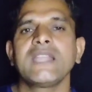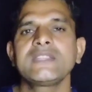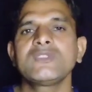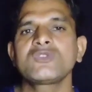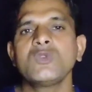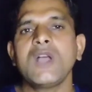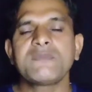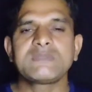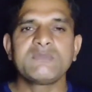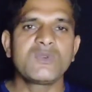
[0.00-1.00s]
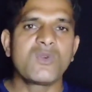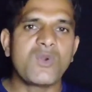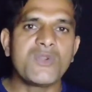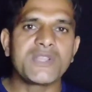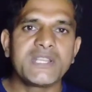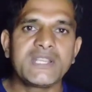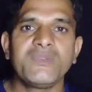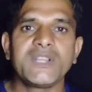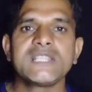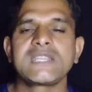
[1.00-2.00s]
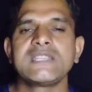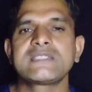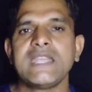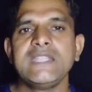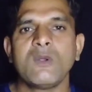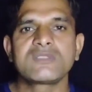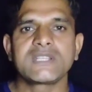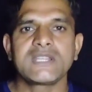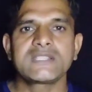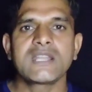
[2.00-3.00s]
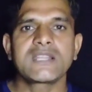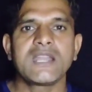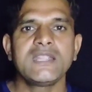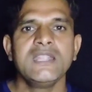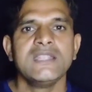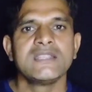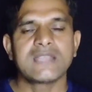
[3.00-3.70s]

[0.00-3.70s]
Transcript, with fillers: ताकि दोस्तों आप सभी लोगों को डीडी प्रदेश की सही और सटीक जानकारी